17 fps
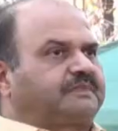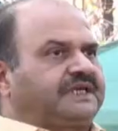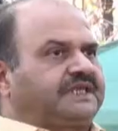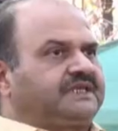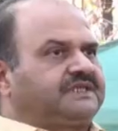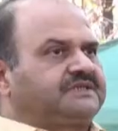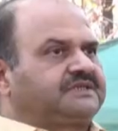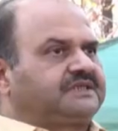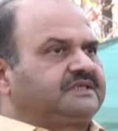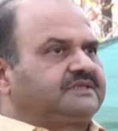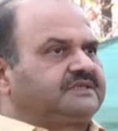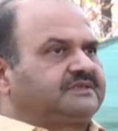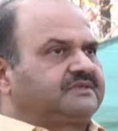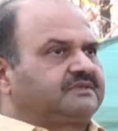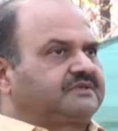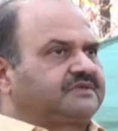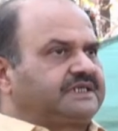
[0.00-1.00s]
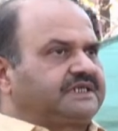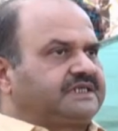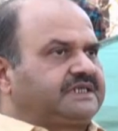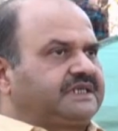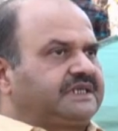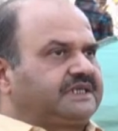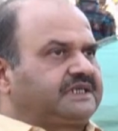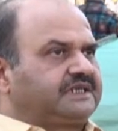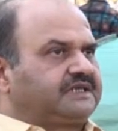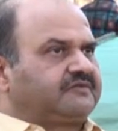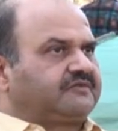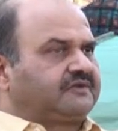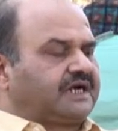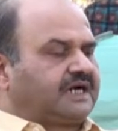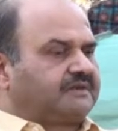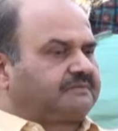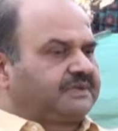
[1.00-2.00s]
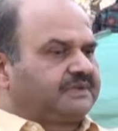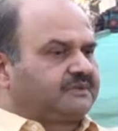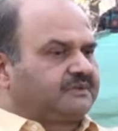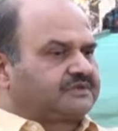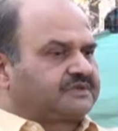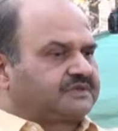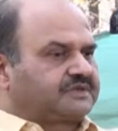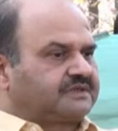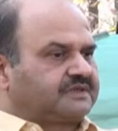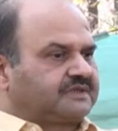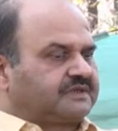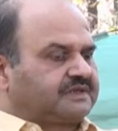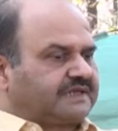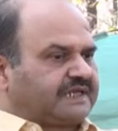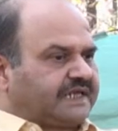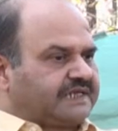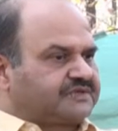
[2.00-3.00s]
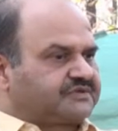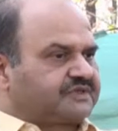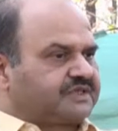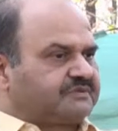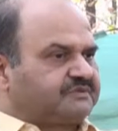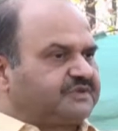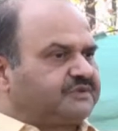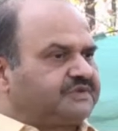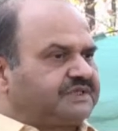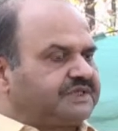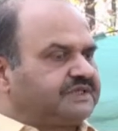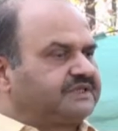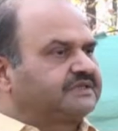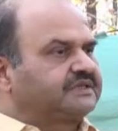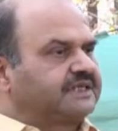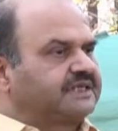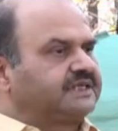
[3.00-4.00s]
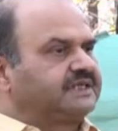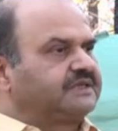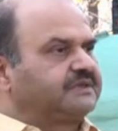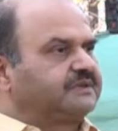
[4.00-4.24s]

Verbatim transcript: पहली चीज़ तो यही है कि वहाँ पे कुछ नेचुरल ब्यूटी इस तरह की